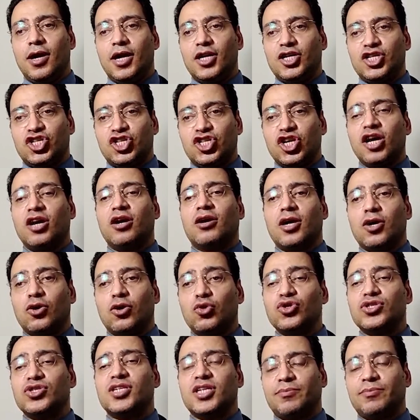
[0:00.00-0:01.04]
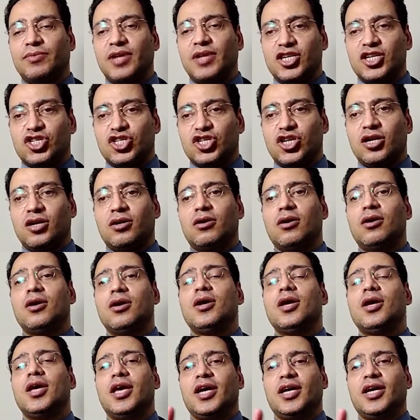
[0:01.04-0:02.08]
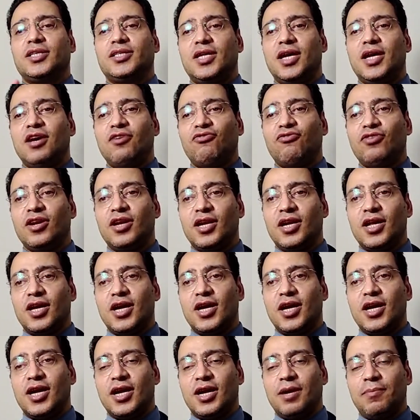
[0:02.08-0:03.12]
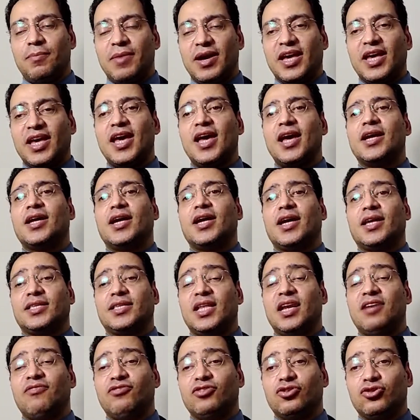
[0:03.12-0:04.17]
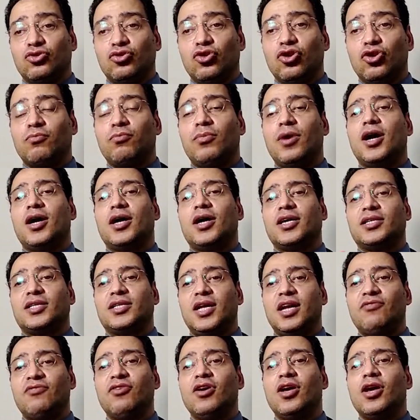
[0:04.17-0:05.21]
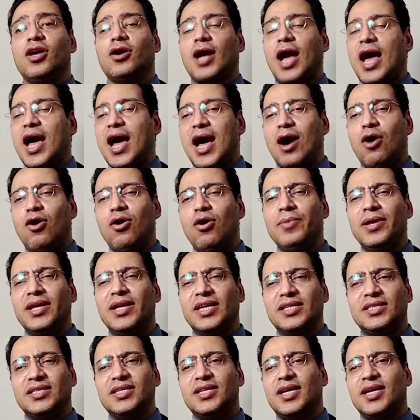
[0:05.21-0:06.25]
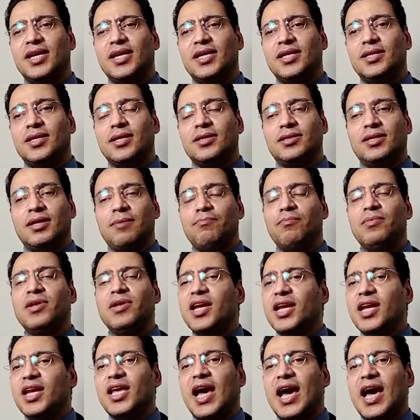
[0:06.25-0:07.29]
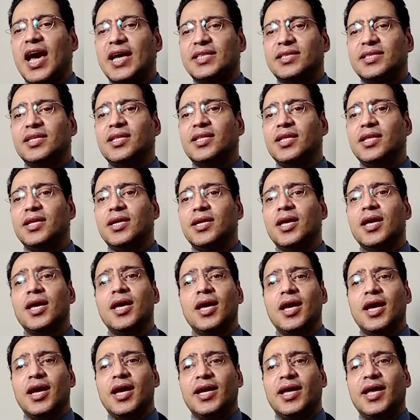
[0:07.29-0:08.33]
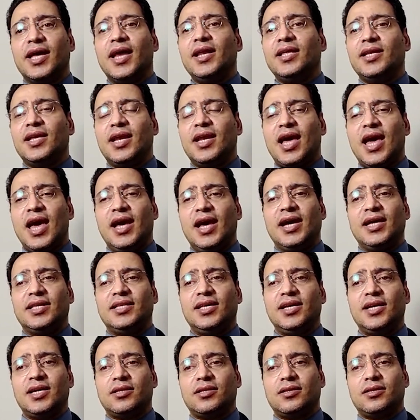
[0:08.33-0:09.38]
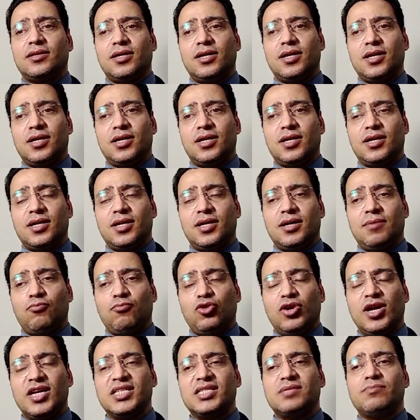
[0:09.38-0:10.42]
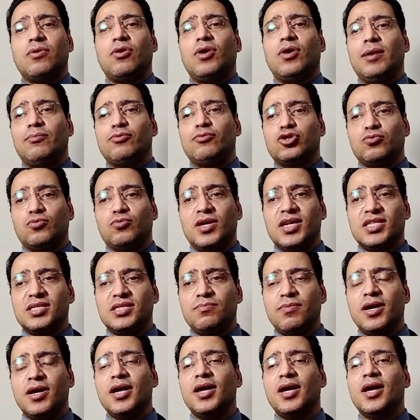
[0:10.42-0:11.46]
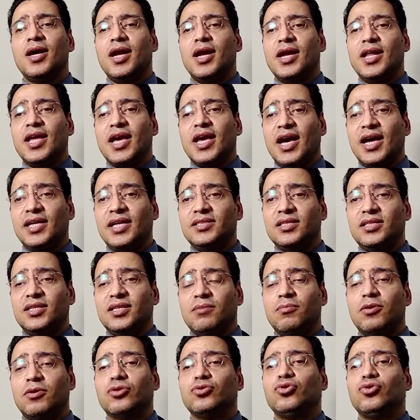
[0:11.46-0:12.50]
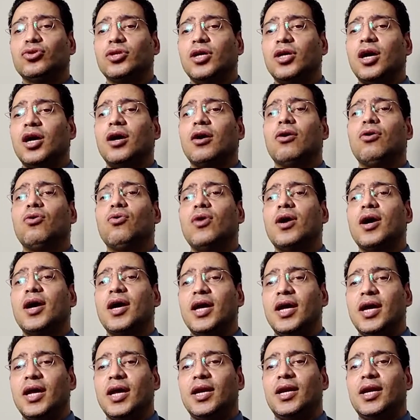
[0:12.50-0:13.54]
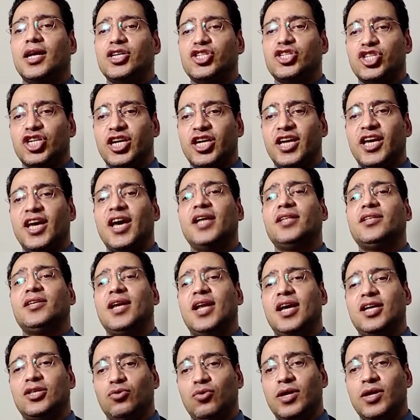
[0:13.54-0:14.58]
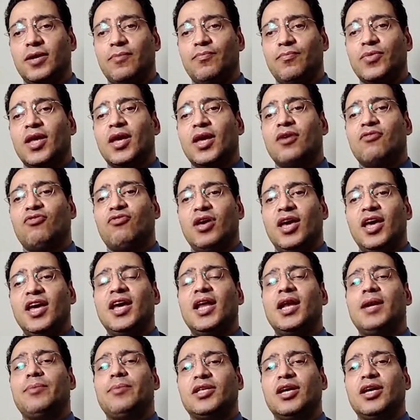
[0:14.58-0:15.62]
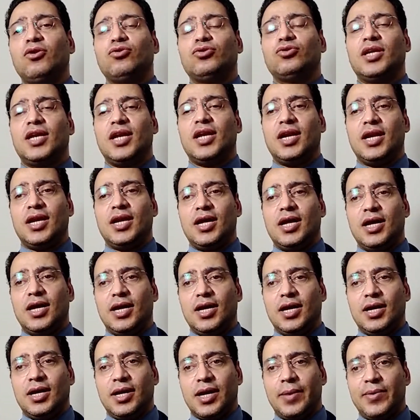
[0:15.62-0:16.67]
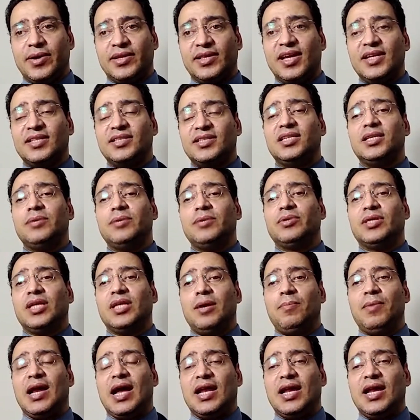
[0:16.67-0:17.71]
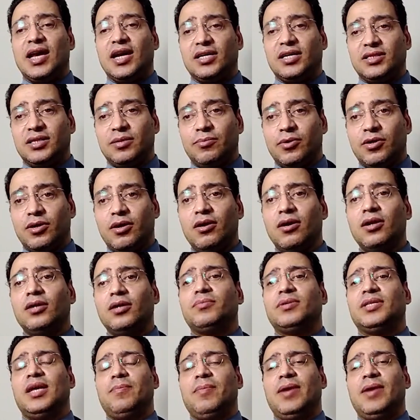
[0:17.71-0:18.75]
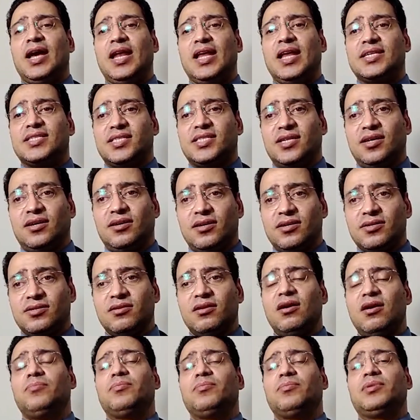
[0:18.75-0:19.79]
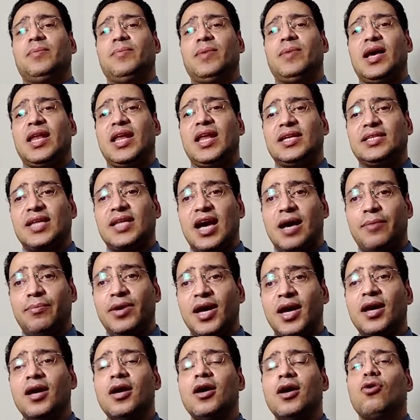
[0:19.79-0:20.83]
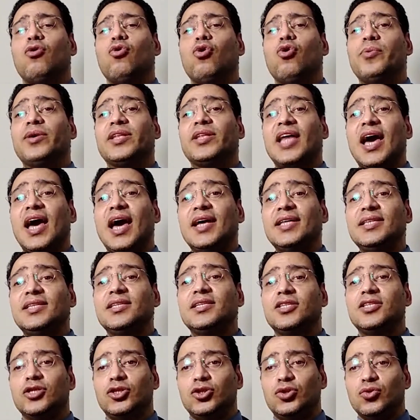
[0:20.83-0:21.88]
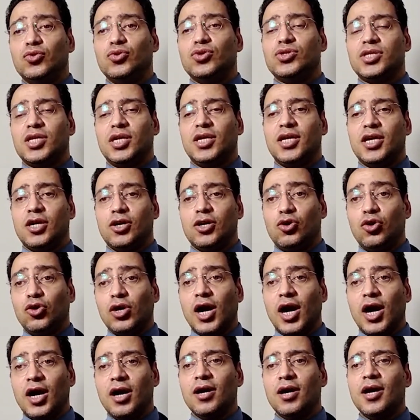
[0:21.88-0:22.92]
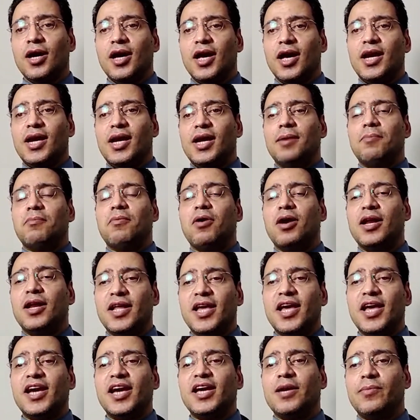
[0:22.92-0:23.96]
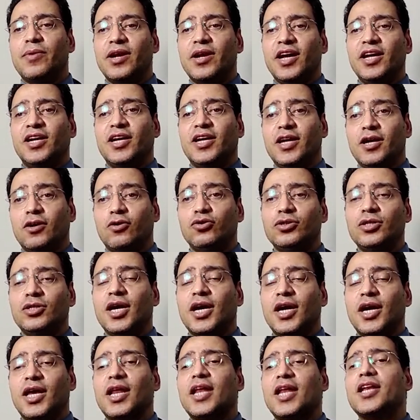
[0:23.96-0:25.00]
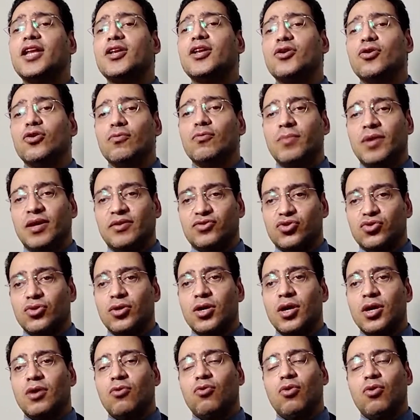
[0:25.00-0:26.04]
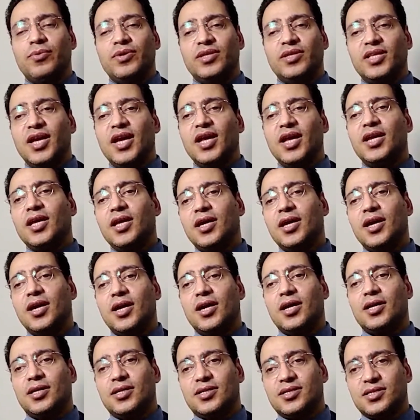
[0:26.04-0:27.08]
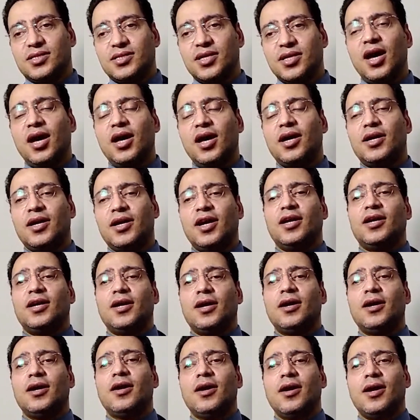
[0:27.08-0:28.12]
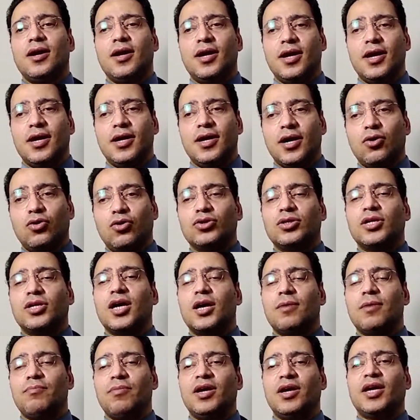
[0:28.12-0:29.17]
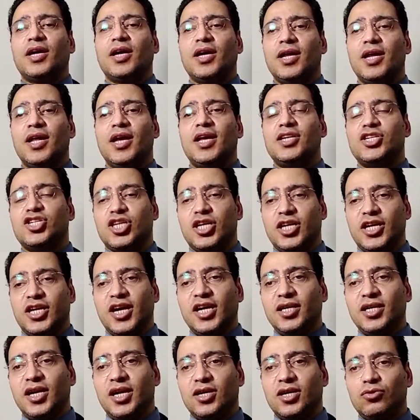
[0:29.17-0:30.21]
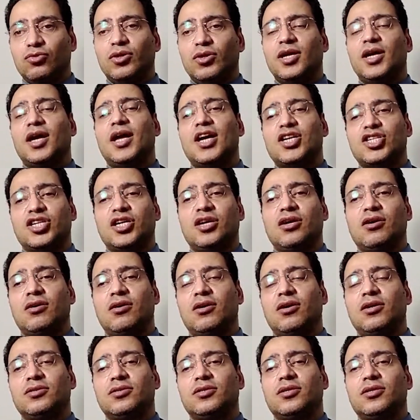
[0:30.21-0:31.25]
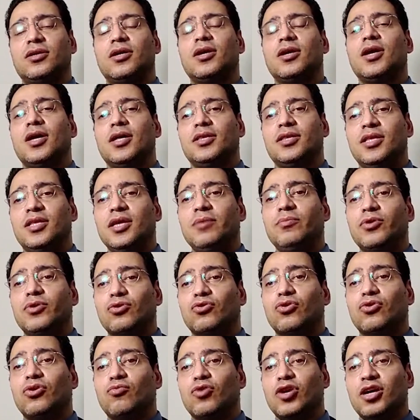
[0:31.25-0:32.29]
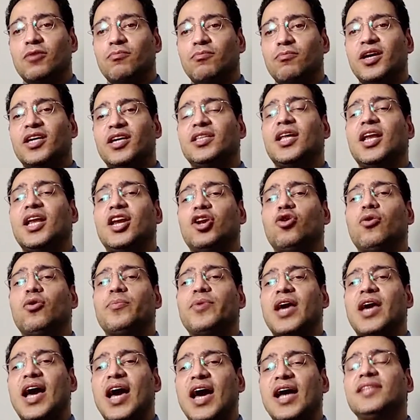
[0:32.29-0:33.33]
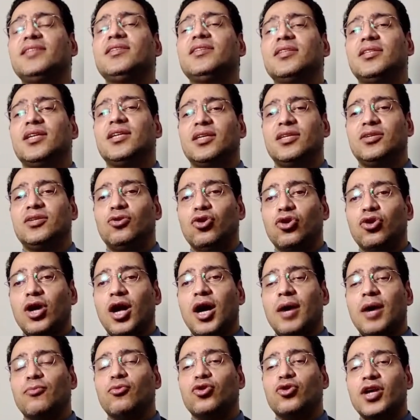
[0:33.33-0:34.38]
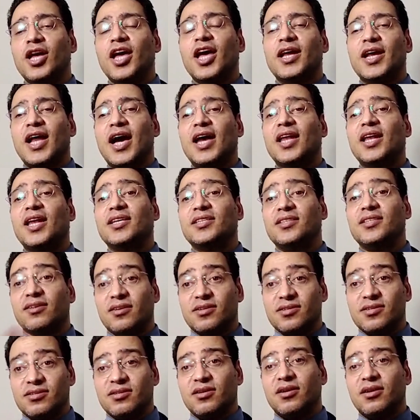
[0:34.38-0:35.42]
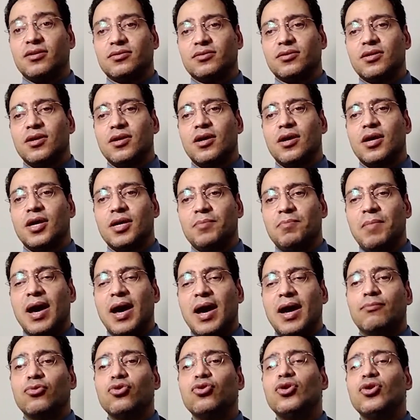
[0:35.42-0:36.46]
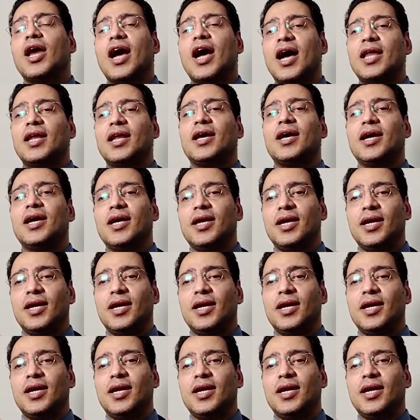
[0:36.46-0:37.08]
الشجره جزء بتاع الشجره اختلاف المكان اختلاف التربه اختلاف عوامل كتيره جدا طب مين اللي يحدد لي ان كانت الحاجه ديت آه، مناسبه ولا مش مناسبه اللي يحدد الموضوع ده هو الشركات الادويه فهي اللي بتاخد النباتات دي بتعمل عليها اختبارات بتعمل عليها استخلاصات بتعمل عليها تعبئه وبتحدد الدوز اللي هي الجرعه اللي, اللي يجب ان احنا ناخدها خلال اليوم نفسه وبالتالي آه، الصح ان احنا آه، ناخدها من خلال شركات الادويه عشان خاطر دي بتكون مهمه جدا لان هو بيحدد الجرعه بناء على دراسات معموله على